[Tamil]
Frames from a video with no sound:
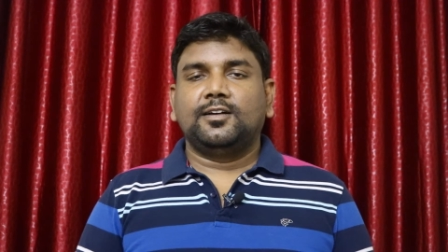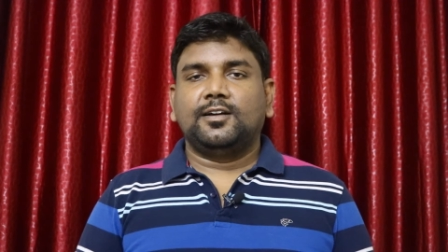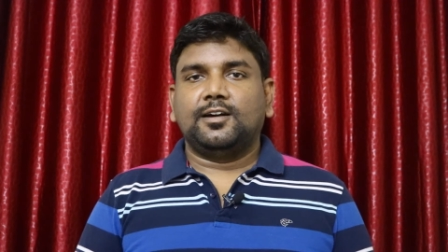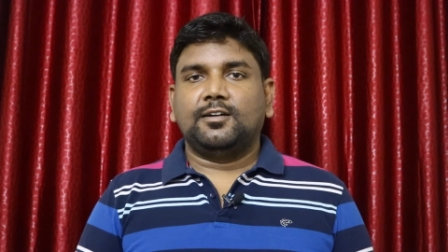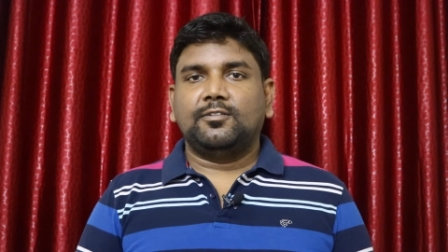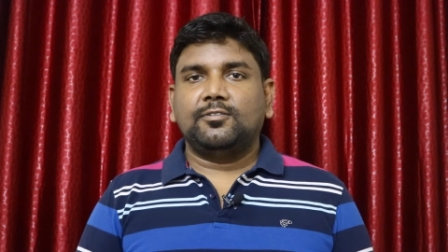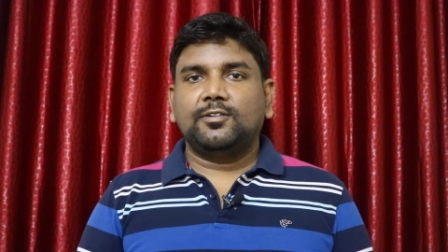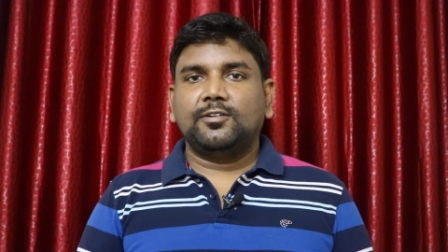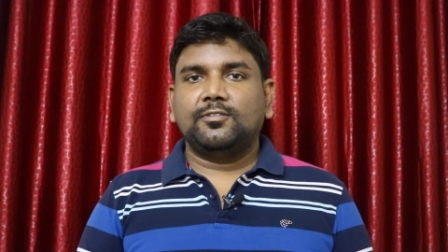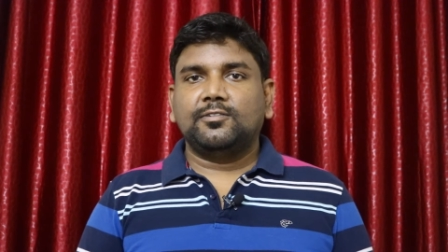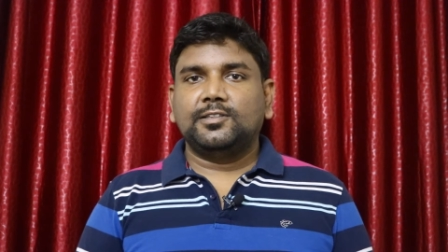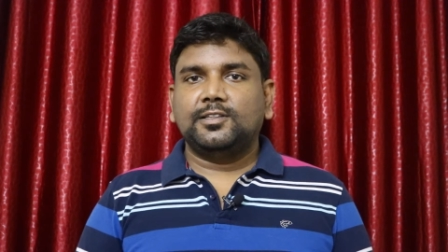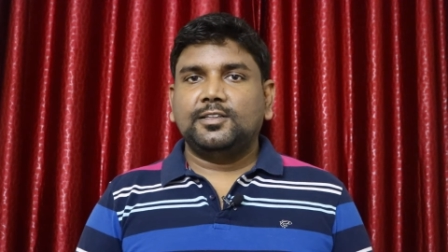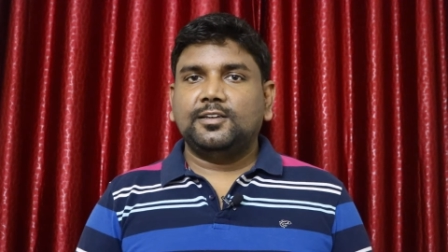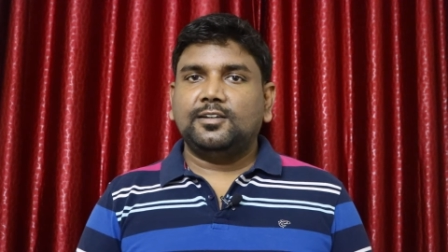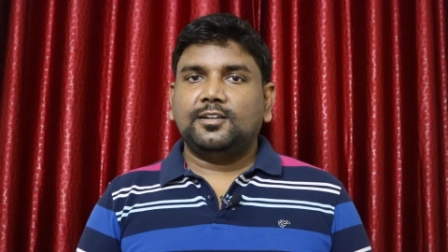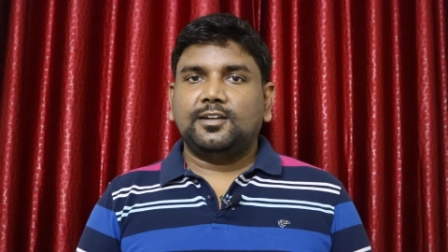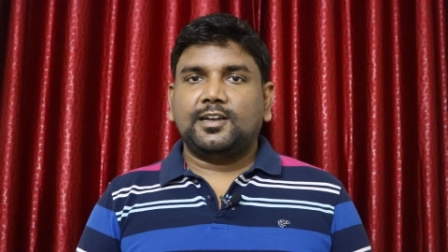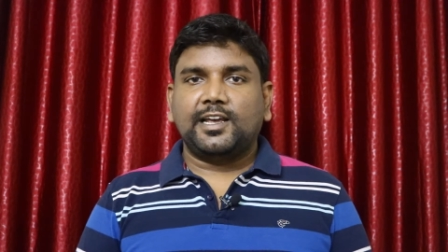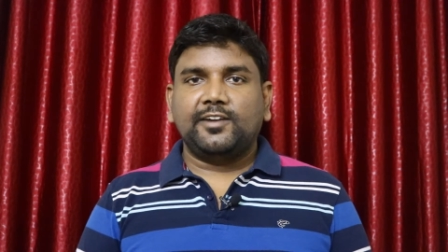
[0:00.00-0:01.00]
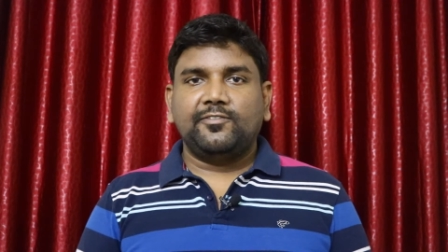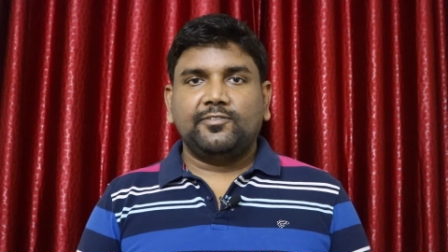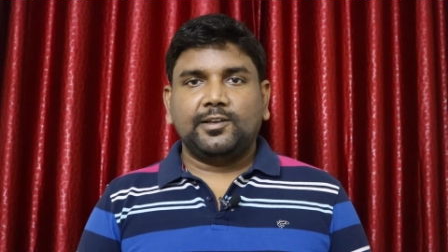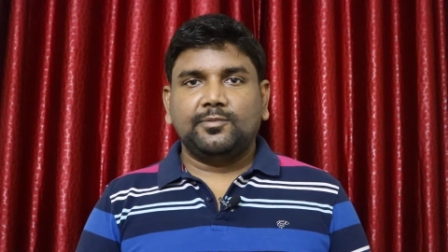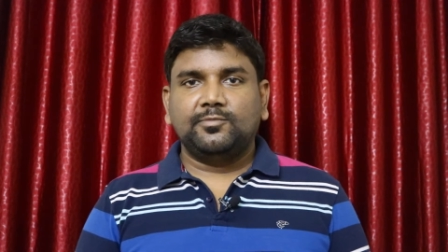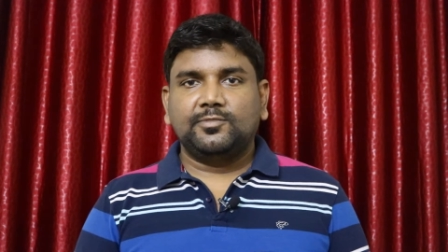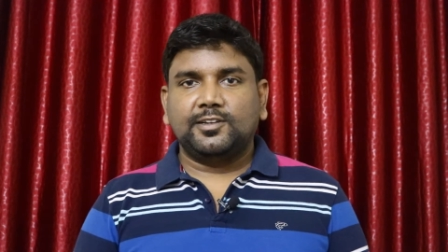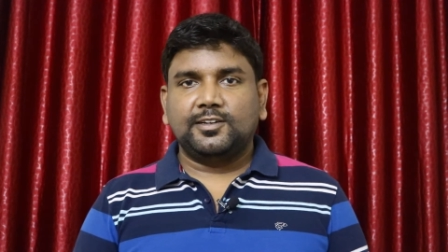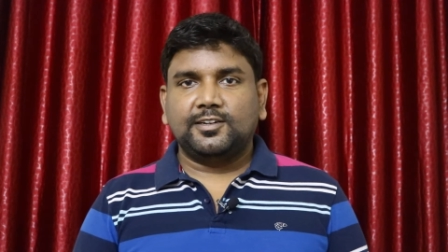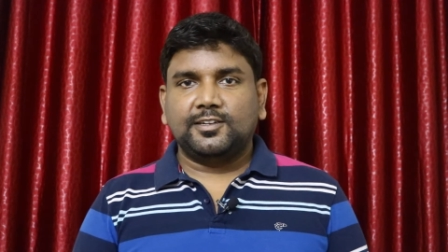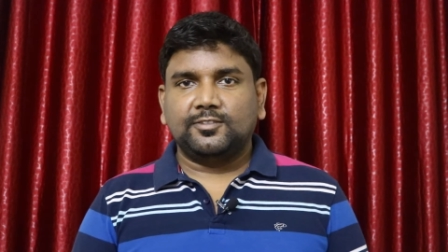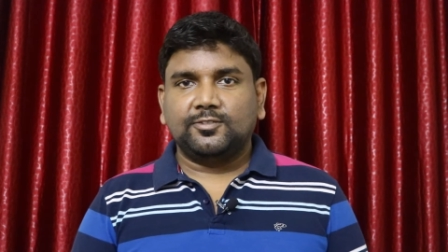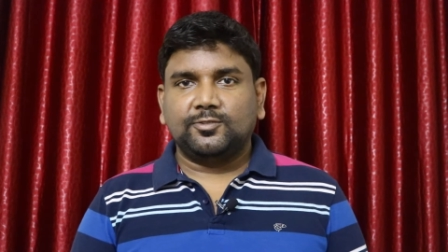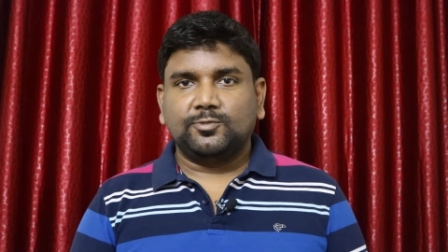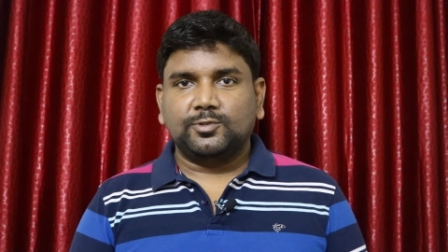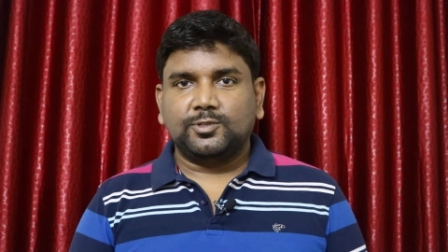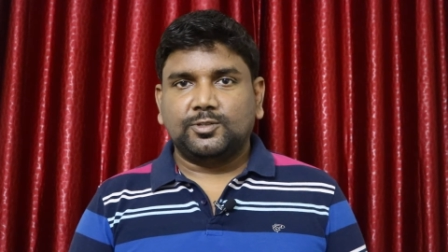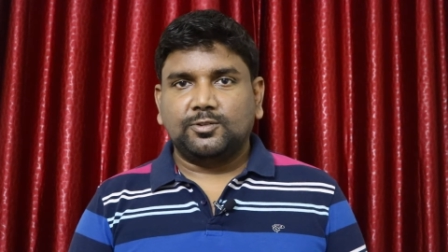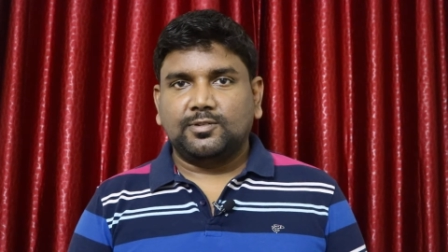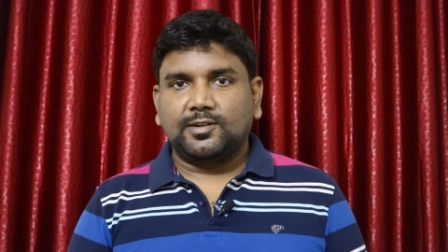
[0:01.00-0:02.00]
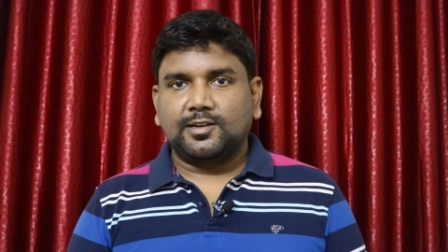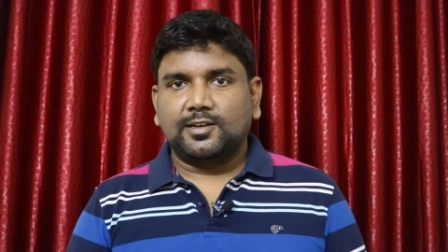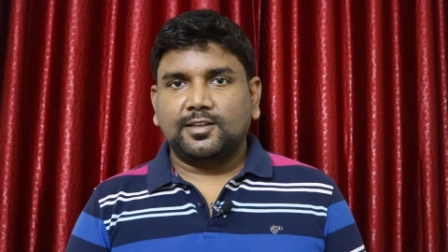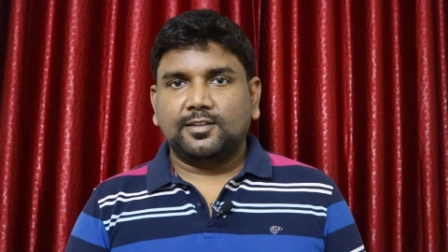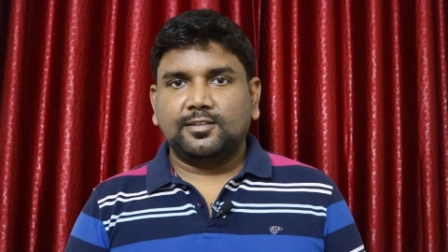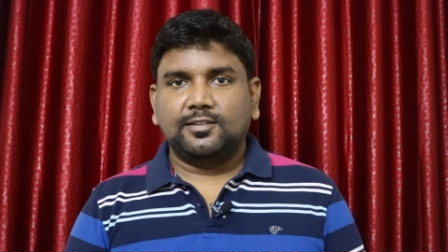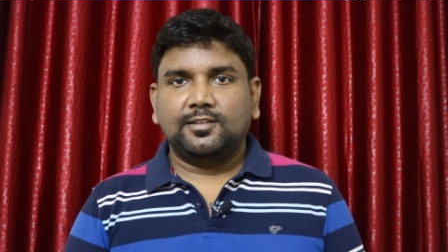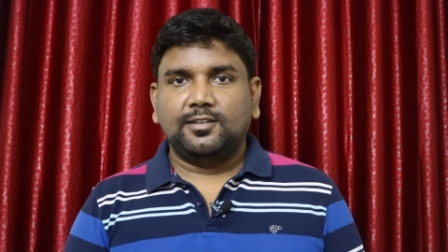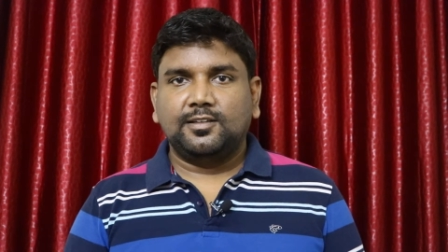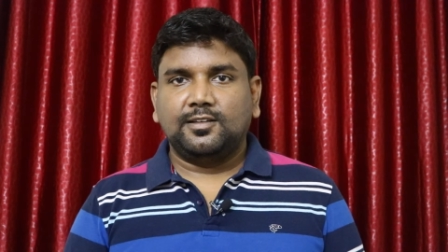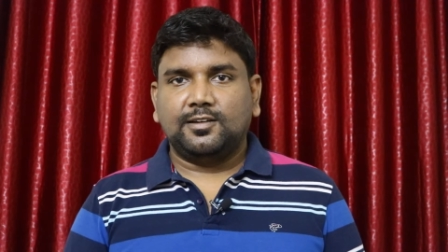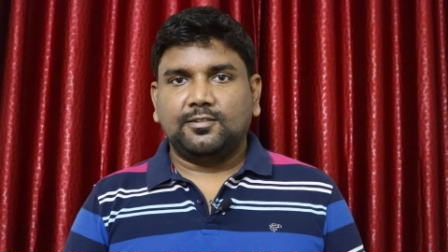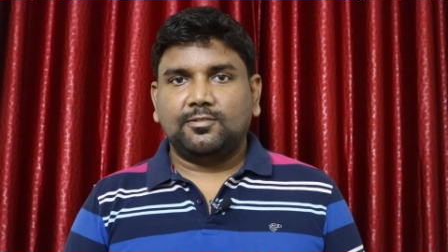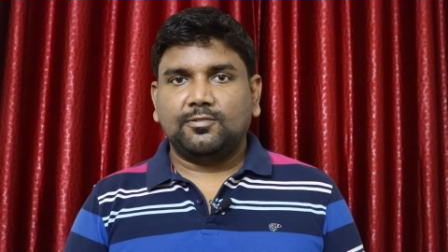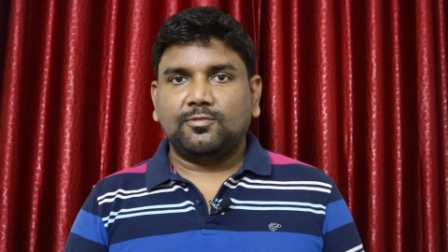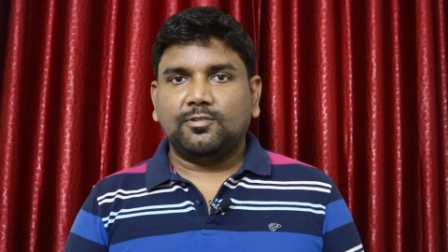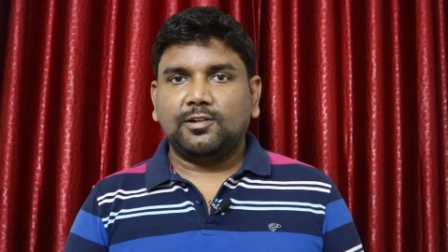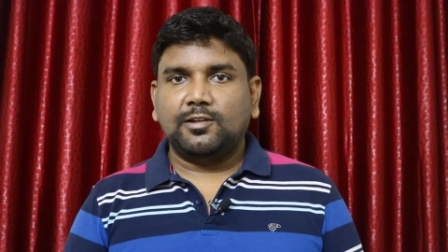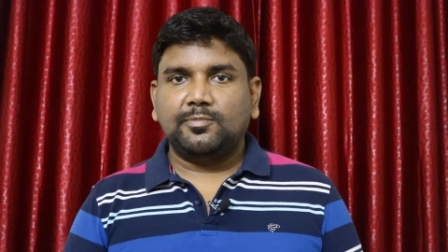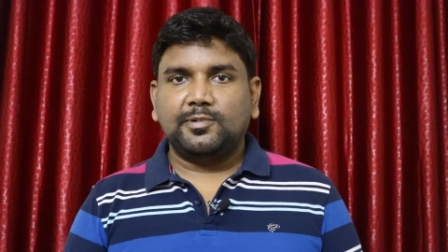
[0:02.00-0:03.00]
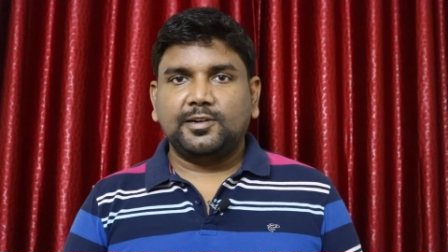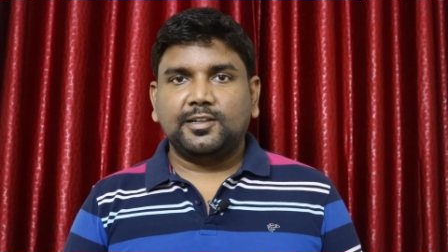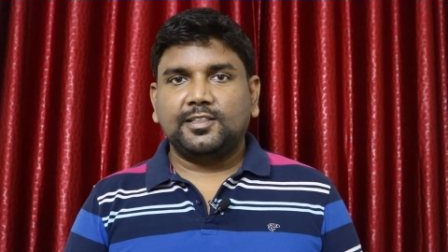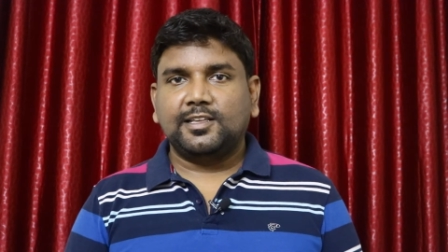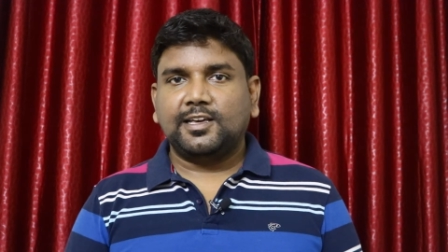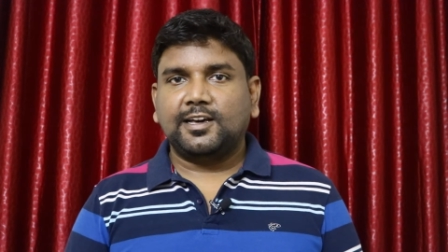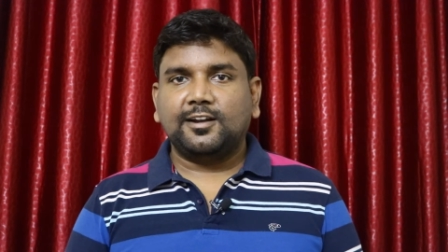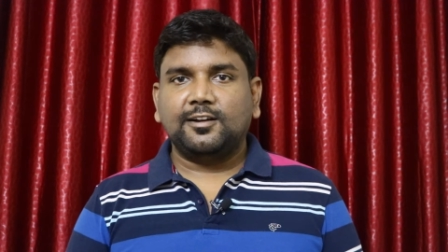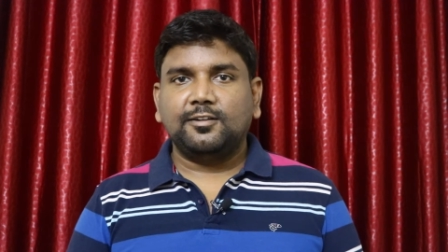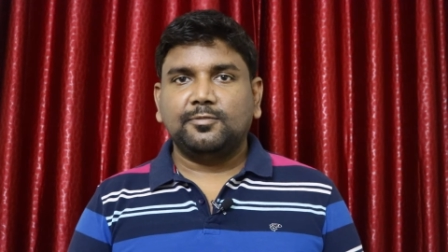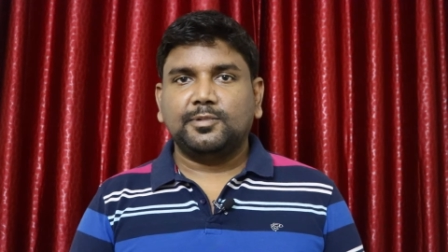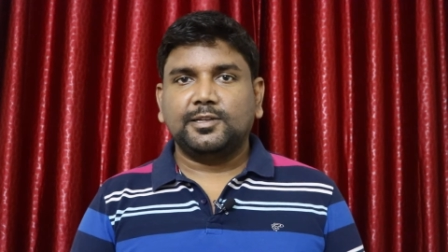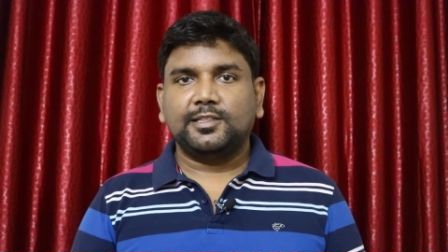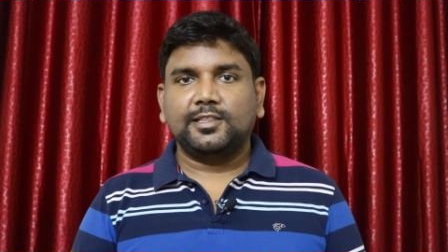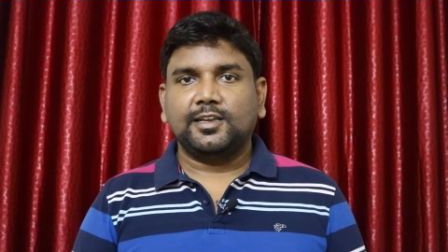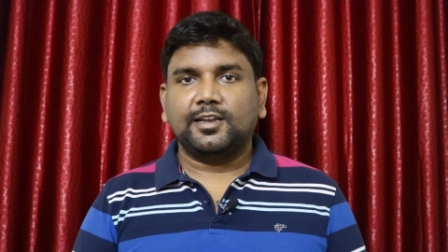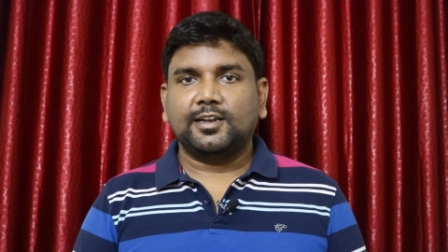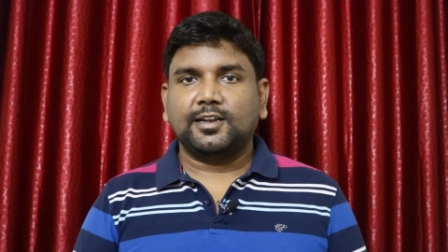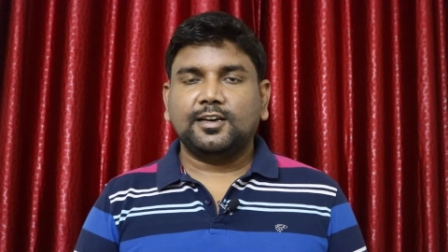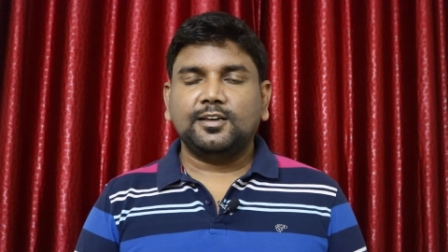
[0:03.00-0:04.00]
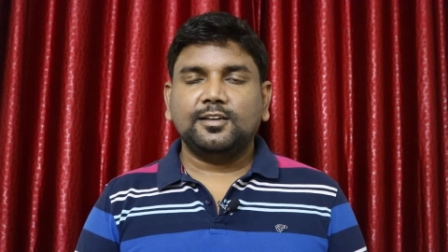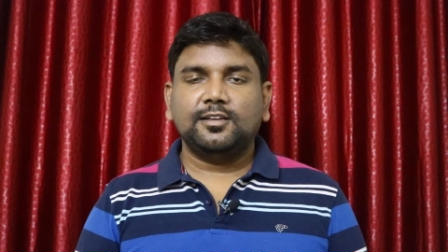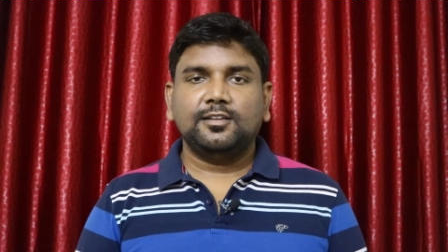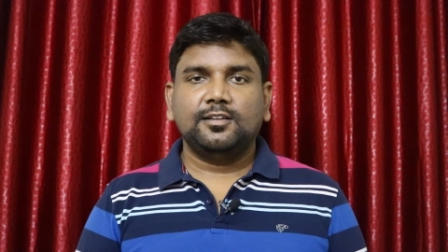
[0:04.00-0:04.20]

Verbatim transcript: அவருக்கு வந்து லைஃப் டைம் சென்டென்ஸ் கொடுத்துருவாங்க அவர் கொலை பண்ணது யாருன்னு பார்த்தீங்கன்னா